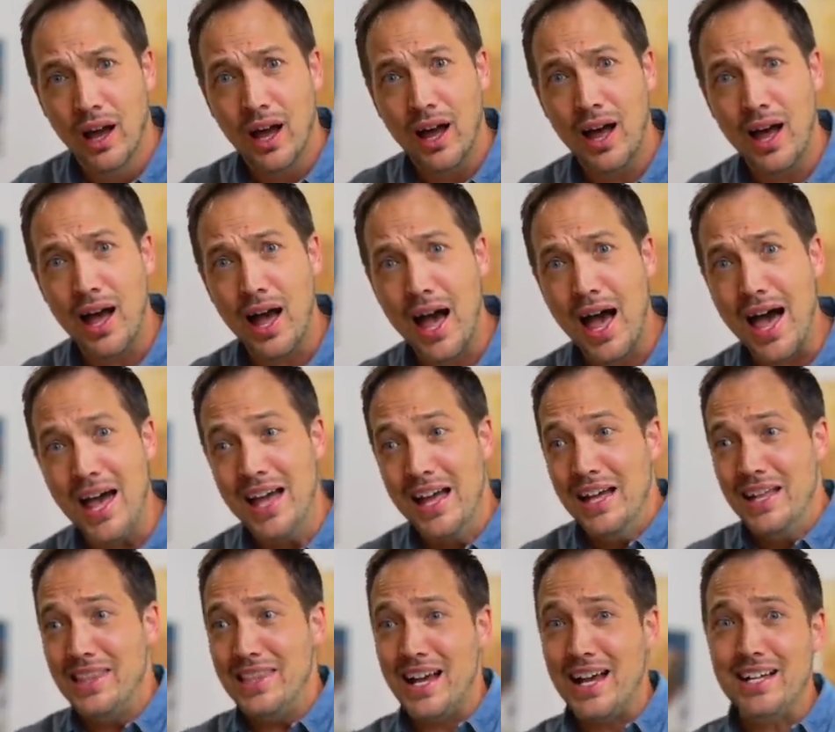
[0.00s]
はあ、
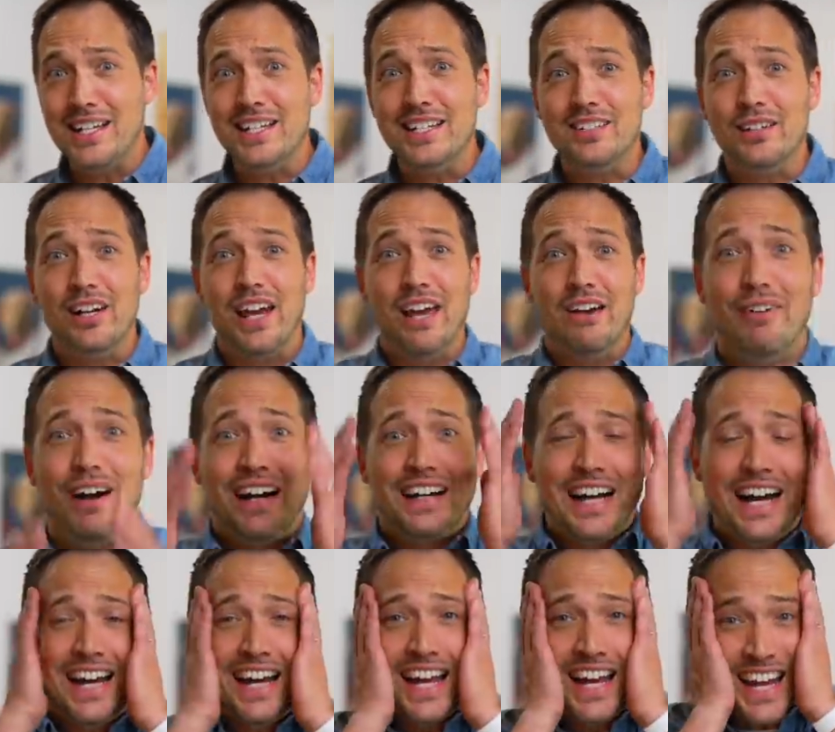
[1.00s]
何そわ
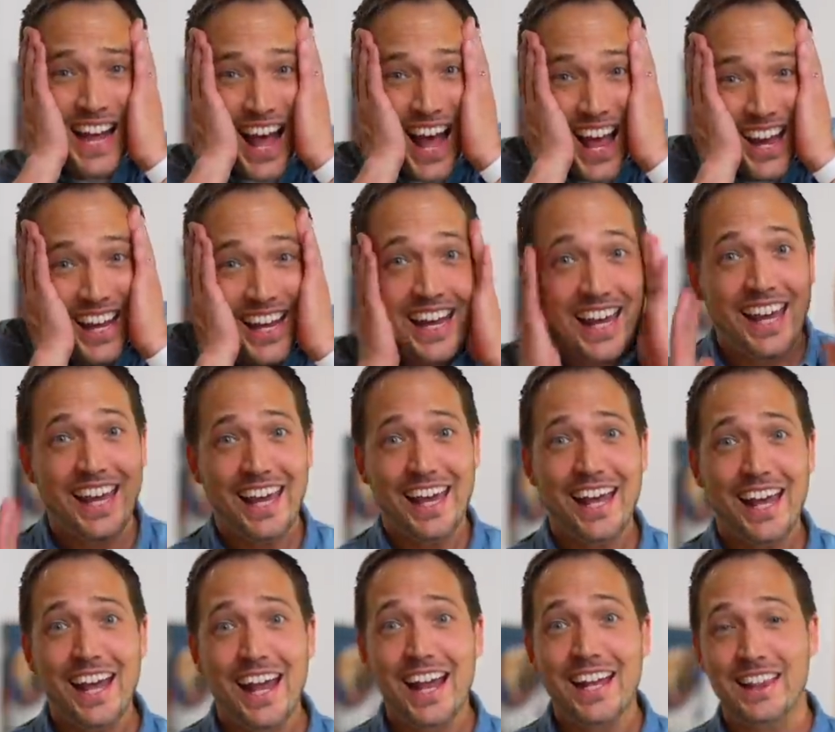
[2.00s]
からな
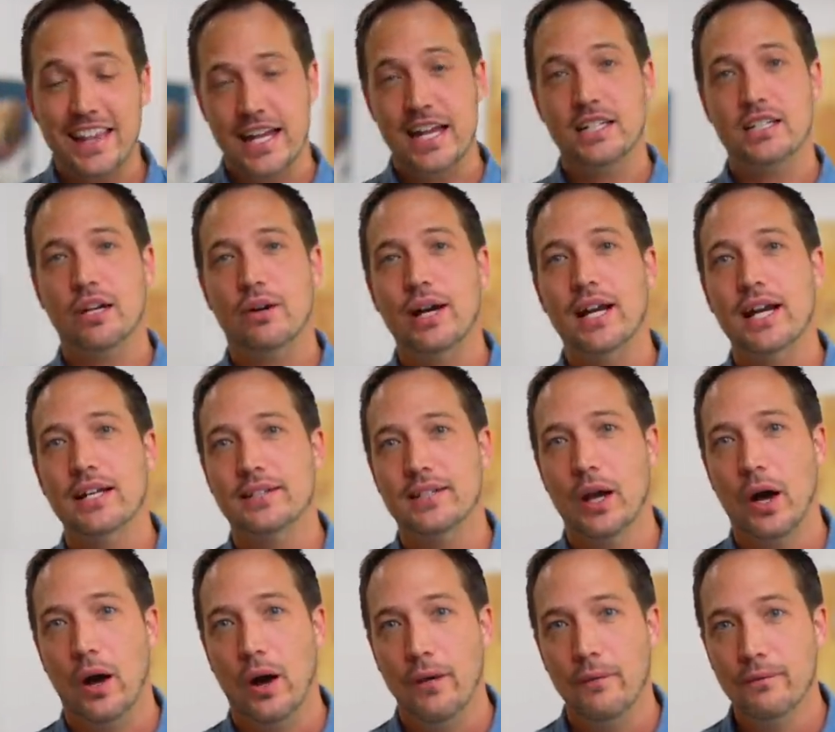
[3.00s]
いってなっちゃうわけなんです
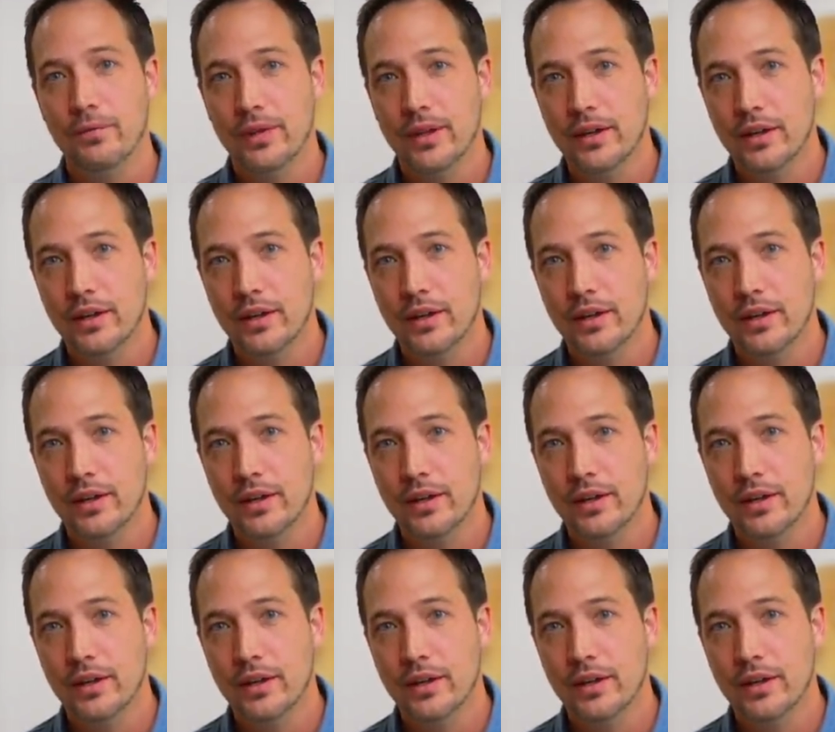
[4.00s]
よ。